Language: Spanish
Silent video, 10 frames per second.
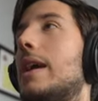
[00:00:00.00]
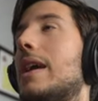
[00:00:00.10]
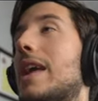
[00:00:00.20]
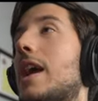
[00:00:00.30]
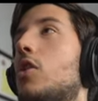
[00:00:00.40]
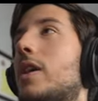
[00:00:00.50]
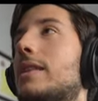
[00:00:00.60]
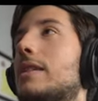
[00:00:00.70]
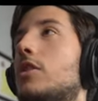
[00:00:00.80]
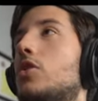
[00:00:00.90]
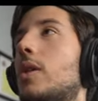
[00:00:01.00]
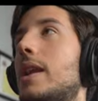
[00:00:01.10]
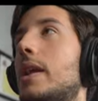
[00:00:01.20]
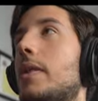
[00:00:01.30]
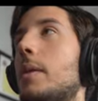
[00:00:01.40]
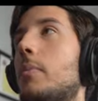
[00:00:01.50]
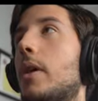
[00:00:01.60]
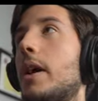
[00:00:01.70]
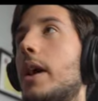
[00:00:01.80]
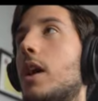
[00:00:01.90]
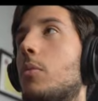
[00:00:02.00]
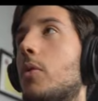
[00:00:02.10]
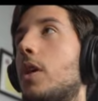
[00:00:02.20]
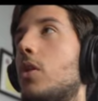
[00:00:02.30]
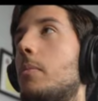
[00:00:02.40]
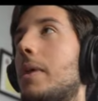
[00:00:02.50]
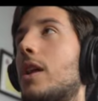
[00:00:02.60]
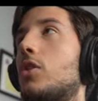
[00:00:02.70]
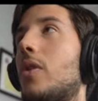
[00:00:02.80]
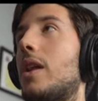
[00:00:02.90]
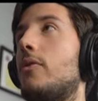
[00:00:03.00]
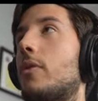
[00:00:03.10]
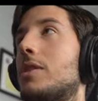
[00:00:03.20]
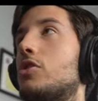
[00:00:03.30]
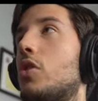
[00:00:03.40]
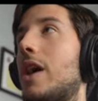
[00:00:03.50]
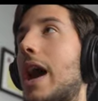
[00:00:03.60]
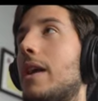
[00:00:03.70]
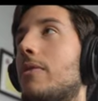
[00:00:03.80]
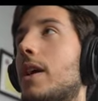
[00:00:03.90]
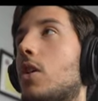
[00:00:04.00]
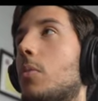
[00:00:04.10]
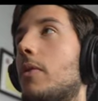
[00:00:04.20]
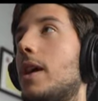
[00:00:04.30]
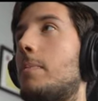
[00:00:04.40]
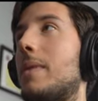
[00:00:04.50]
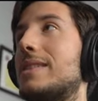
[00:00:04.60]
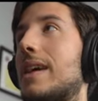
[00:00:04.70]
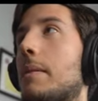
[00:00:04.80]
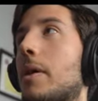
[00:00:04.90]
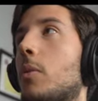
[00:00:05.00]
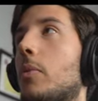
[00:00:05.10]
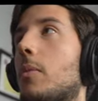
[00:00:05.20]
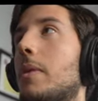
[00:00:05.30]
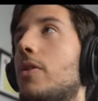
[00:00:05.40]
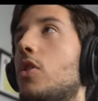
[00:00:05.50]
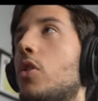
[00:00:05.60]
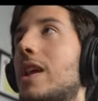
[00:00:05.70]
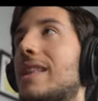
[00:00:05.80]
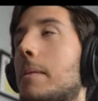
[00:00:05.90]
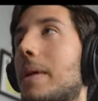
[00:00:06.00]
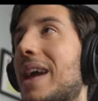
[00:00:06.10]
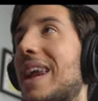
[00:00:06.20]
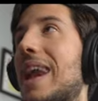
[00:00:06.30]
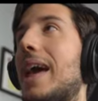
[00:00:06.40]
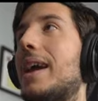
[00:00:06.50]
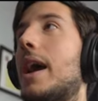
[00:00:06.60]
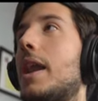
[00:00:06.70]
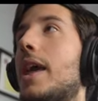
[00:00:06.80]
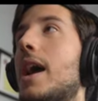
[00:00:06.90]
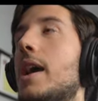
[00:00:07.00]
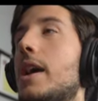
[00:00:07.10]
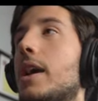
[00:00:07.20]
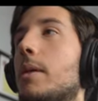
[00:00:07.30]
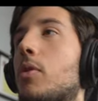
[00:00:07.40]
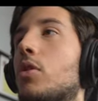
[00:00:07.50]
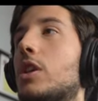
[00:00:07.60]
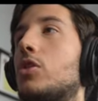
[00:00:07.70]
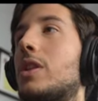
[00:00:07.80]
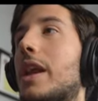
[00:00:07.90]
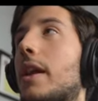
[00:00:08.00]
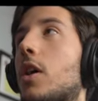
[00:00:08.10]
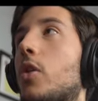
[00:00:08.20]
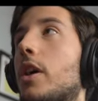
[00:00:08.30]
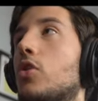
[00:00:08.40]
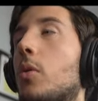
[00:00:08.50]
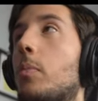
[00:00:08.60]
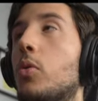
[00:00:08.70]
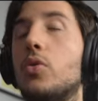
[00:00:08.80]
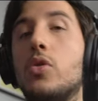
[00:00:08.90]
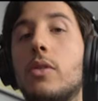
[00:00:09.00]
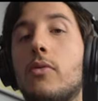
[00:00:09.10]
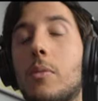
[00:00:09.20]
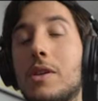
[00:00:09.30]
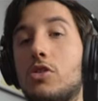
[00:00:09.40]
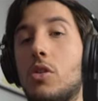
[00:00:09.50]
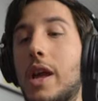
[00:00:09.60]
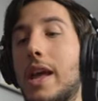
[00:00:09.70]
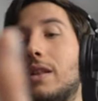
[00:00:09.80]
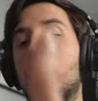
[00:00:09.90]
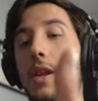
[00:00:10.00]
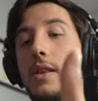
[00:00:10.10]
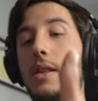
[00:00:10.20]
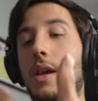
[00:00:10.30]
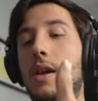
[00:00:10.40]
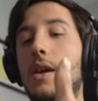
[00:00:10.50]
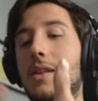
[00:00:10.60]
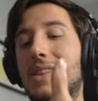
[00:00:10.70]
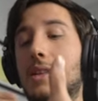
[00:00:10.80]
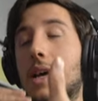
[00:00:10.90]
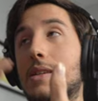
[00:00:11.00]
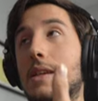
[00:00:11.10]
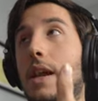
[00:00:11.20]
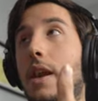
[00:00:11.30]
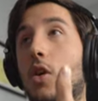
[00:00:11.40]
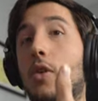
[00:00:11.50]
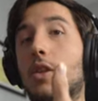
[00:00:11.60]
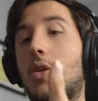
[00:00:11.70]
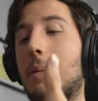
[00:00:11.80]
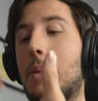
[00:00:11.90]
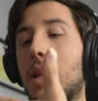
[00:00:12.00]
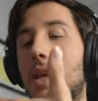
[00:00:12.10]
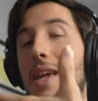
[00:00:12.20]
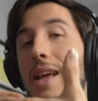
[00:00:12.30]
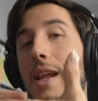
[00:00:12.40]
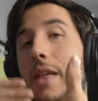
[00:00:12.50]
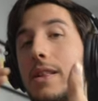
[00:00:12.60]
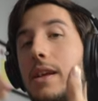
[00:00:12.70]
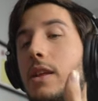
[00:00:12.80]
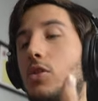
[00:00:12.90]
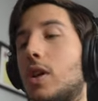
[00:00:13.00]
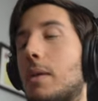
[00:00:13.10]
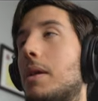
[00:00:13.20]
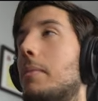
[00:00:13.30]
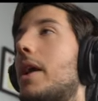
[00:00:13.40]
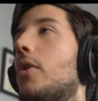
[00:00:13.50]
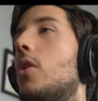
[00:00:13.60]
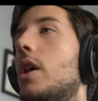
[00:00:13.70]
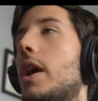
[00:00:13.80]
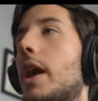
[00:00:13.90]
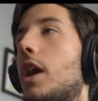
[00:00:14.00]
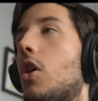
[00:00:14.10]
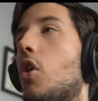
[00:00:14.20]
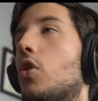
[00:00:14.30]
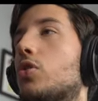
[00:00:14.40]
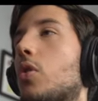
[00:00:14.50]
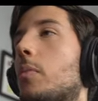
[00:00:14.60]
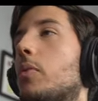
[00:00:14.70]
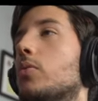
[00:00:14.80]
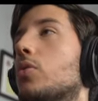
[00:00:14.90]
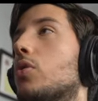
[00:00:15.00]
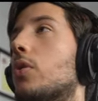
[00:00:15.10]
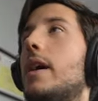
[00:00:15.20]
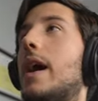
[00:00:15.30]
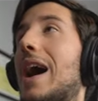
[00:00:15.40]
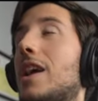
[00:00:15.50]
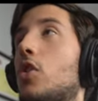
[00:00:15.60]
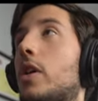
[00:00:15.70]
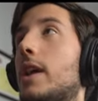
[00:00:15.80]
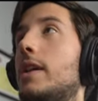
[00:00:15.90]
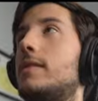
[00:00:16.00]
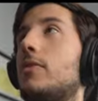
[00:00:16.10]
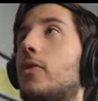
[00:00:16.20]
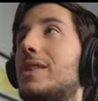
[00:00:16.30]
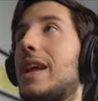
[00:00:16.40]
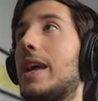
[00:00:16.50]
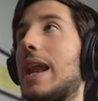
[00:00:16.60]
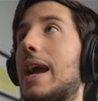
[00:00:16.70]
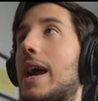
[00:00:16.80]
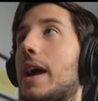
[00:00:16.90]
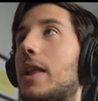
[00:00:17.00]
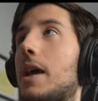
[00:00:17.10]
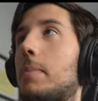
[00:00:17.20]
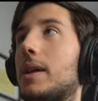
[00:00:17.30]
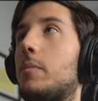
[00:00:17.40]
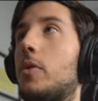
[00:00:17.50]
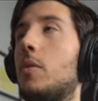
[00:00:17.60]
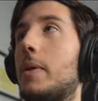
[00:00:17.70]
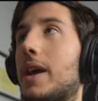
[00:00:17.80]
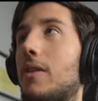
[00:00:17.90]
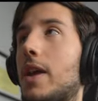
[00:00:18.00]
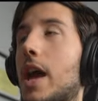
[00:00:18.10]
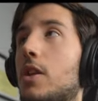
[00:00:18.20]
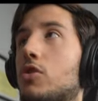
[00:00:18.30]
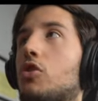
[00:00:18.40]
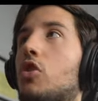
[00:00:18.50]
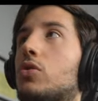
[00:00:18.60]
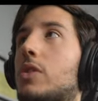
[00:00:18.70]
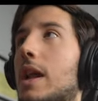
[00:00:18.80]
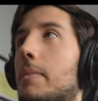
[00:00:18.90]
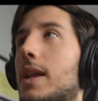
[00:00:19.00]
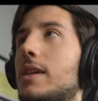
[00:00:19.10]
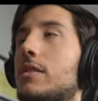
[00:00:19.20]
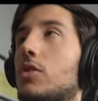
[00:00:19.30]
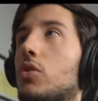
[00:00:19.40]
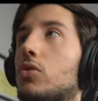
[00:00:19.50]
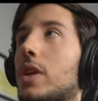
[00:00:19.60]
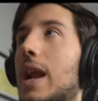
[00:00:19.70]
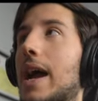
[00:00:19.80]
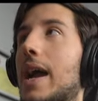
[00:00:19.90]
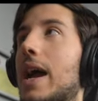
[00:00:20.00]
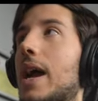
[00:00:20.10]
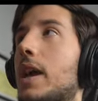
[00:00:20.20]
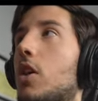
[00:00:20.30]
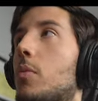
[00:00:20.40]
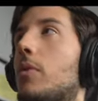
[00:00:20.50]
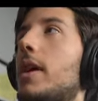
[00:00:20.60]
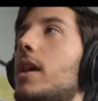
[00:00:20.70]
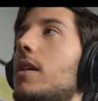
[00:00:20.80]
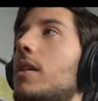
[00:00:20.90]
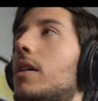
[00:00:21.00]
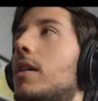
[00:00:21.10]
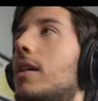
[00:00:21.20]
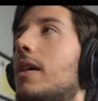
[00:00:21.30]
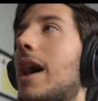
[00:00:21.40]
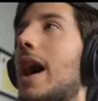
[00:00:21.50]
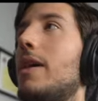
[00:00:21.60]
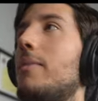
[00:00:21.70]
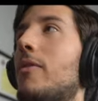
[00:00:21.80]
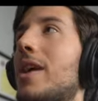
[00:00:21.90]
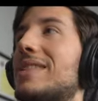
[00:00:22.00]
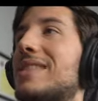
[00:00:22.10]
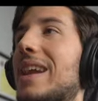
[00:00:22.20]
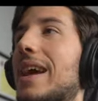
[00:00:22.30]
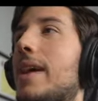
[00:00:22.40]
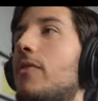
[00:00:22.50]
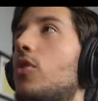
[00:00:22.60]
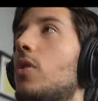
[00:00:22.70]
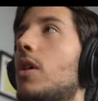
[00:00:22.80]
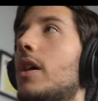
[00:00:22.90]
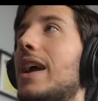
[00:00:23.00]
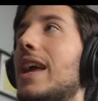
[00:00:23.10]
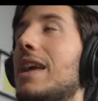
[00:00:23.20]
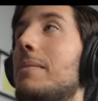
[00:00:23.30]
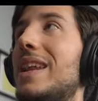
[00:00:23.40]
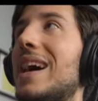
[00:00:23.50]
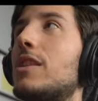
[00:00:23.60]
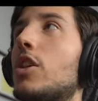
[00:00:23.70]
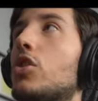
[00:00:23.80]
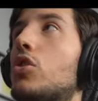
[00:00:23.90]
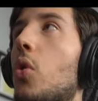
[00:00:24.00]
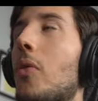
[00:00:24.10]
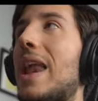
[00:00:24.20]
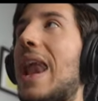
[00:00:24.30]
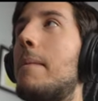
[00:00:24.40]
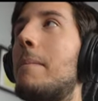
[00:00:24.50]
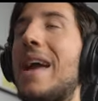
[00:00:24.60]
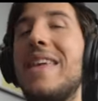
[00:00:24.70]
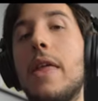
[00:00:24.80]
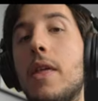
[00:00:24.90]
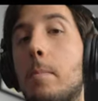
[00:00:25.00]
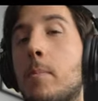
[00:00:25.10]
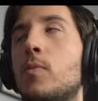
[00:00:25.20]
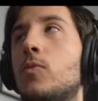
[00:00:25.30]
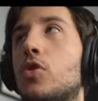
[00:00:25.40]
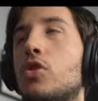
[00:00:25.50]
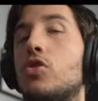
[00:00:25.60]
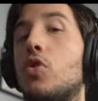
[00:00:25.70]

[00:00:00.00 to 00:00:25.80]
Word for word: Y ahí lo que está haciendo el líder, pues es como digo, enviar toda la información. Ahí ves, como veis, pasa la mano por medio y también la escanea y por lo tanto estará recogiendo puntos de información en diferentes distancias. Estará recogiendo la pared y estará detectando que mi mano es otro punto. Ahí lo que hice fue traer la caja del iPad Pro para que veáis no solo contra la pared, sino contra la caja. Y como veis, ahí me voy acercando y mirad toda la malla de puntos